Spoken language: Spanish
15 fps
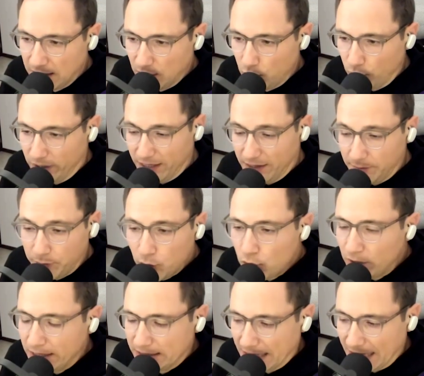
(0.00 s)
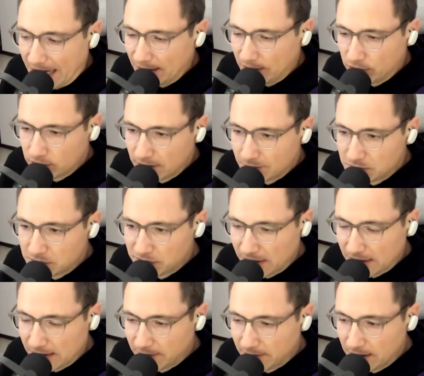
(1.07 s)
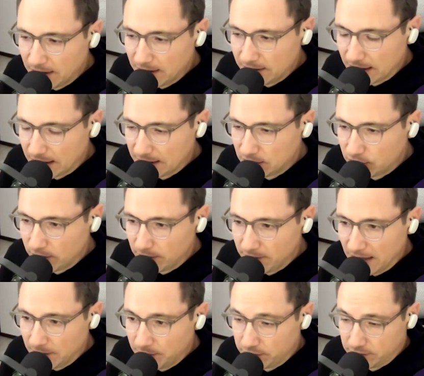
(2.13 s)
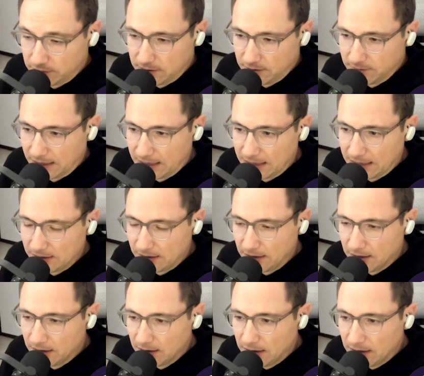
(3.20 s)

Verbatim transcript: Winnie Pooh, literal, ¿no? Nada más me faltaba el tarrito de miel, porque pues, imagínate,